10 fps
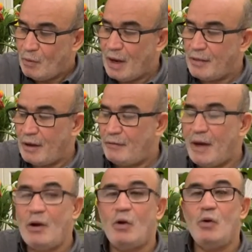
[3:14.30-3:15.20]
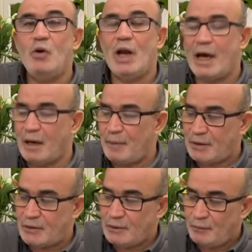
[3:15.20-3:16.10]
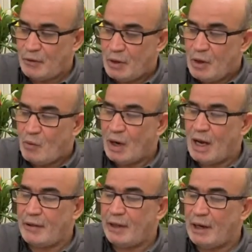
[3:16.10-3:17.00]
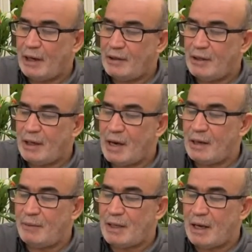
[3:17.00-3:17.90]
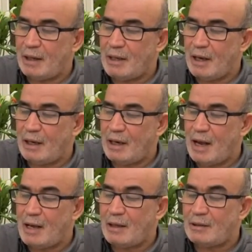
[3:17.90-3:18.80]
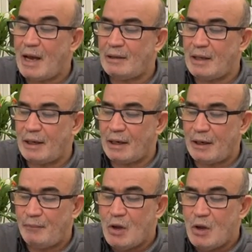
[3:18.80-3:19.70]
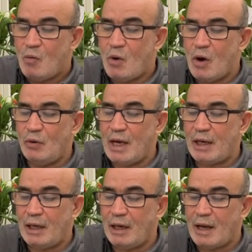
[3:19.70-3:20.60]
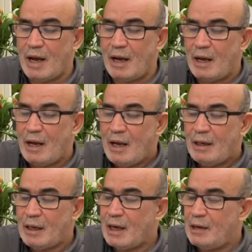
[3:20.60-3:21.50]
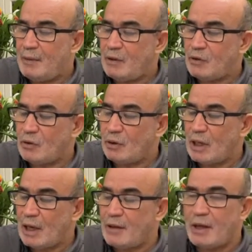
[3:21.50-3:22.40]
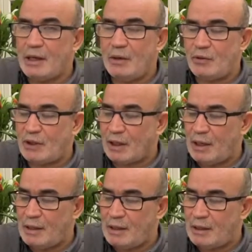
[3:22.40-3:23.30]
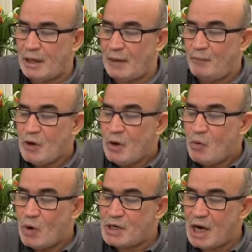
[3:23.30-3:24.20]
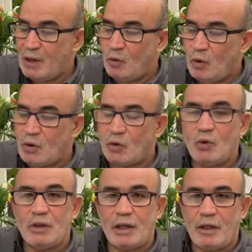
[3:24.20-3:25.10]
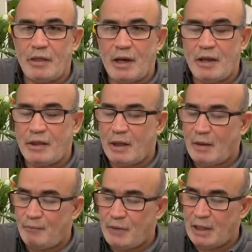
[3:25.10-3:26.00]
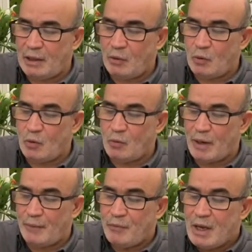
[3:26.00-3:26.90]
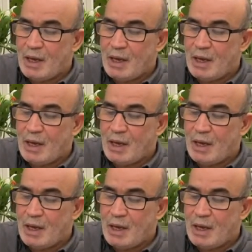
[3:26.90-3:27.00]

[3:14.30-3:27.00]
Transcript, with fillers: وأضاف الخيول هربت والحظيرة التي كان داخلها تحترق وهناك إلغاء لغلبة السلطة القضائية واستقلاليتها وجعل كل السلطات الثلاثة بيد الحكومة